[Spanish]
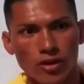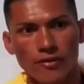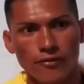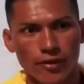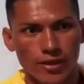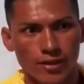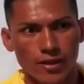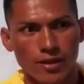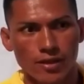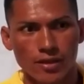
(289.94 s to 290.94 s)

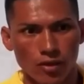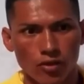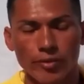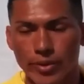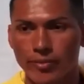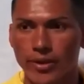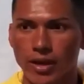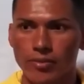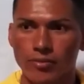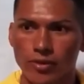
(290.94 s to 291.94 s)
fuertes y tengo que
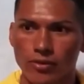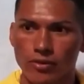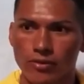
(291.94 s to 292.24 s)
prepararme mejor.